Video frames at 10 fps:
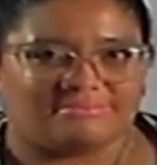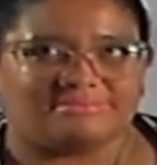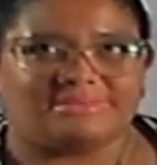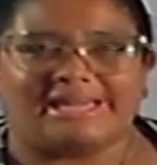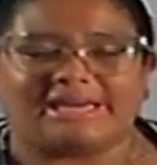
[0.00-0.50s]

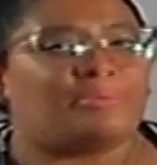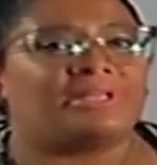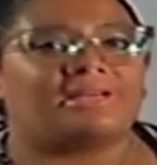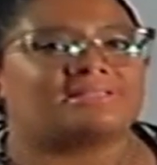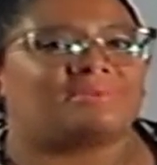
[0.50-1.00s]
La
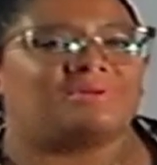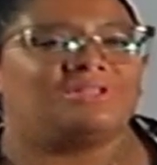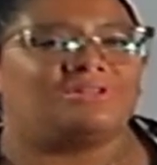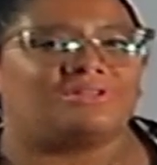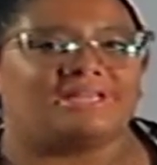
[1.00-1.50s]
respuesta que se me
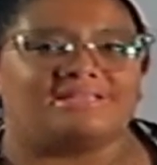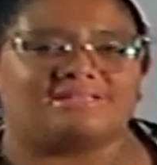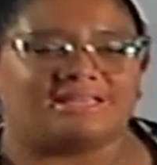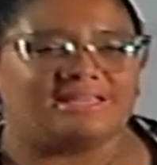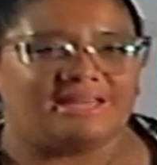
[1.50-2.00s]
vino
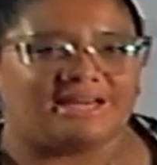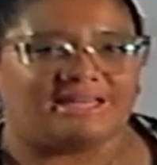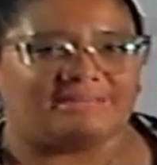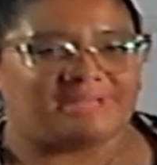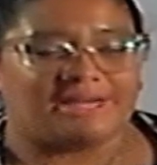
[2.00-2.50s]
enseguida
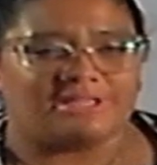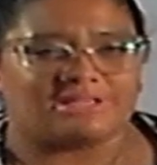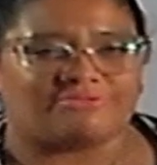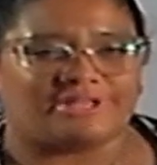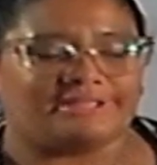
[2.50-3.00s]
en mi
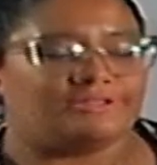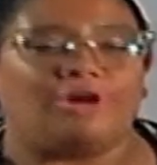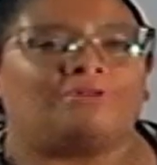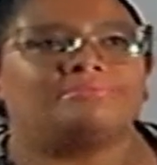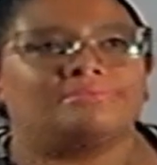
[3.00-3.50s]
cabeza fue,
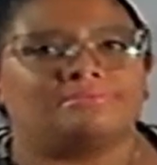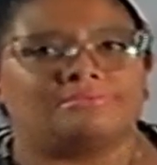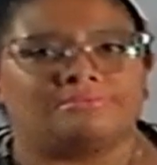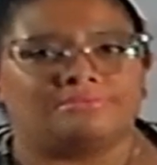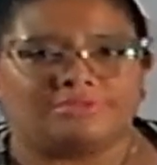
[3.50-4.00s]
no,
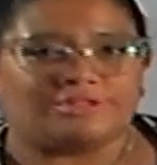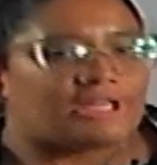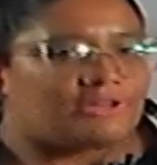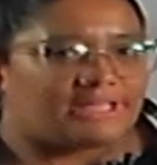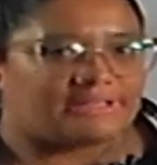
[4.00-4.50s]
no
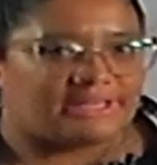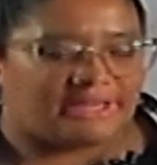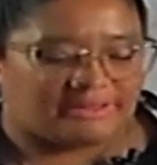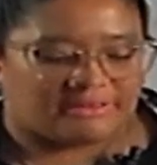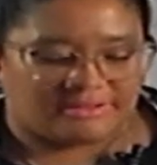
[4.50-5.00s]
tengo
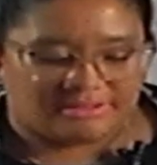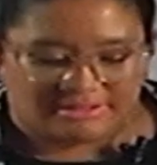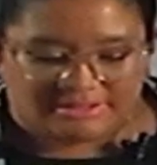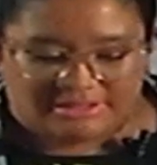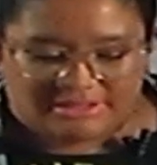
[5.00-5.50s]
identidad.
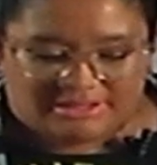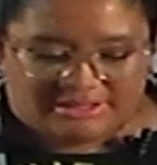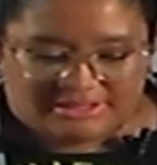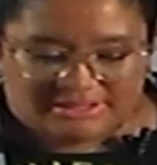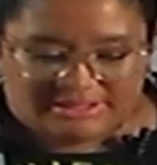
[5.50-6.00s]

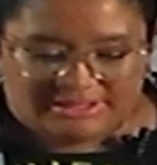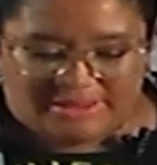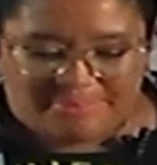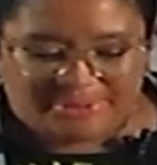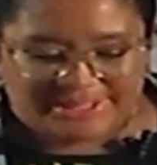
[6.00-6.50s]
Y
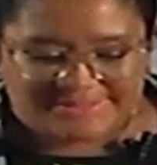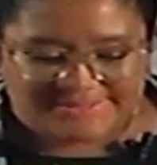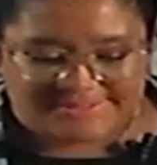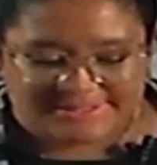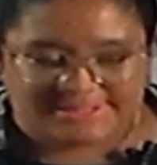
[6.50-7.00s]

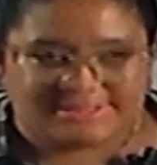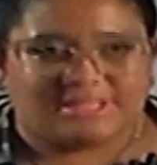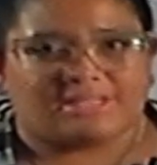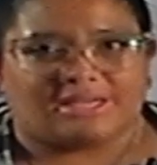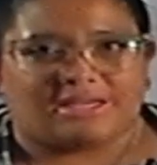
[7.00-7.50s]
después
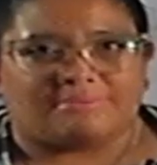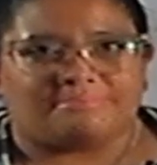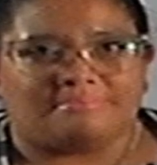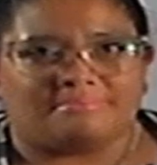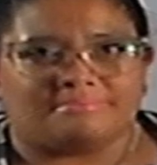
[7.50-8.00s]
dije,
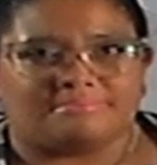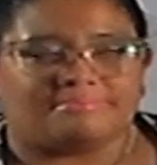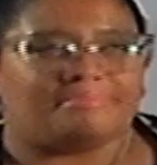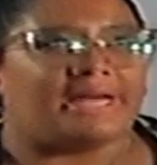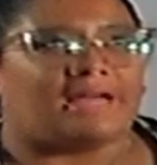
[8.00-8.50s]

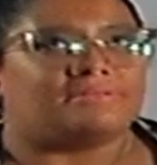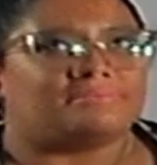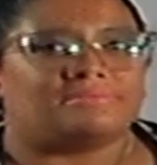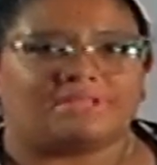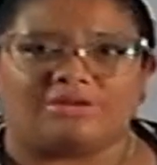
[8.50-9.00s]
para,
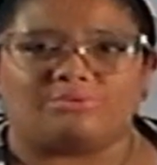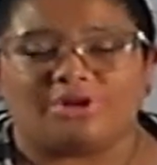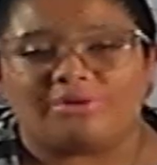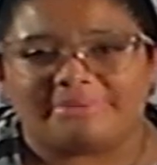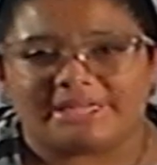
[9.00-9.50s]
tengo un
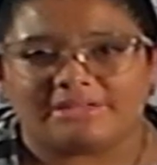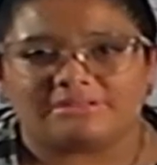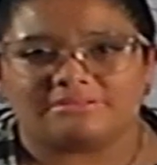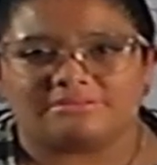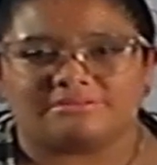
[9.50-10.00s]
nombre,
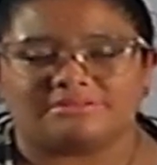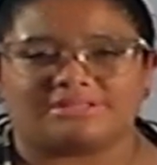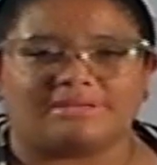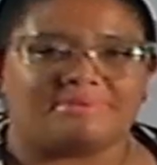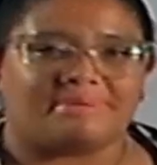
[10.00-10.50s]

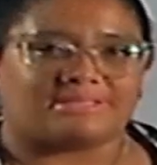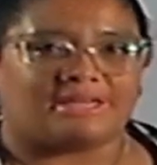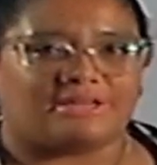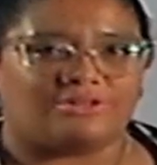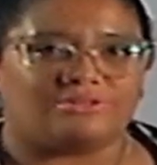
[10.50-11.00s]
sé mi
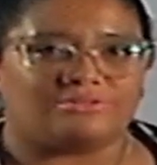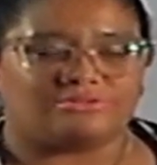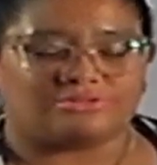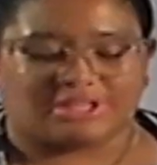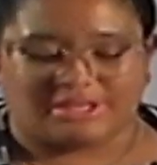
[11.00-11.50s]
pasado,
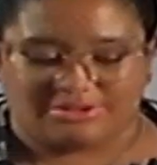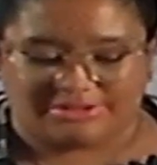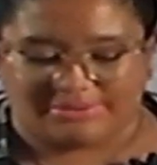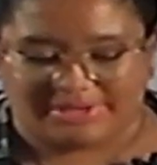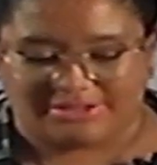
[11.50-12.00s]
sé de
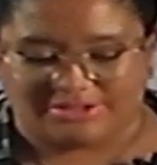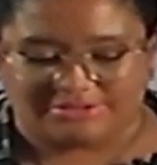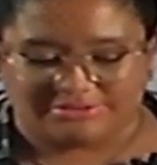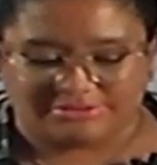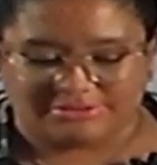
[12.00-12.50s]
dónde vengo,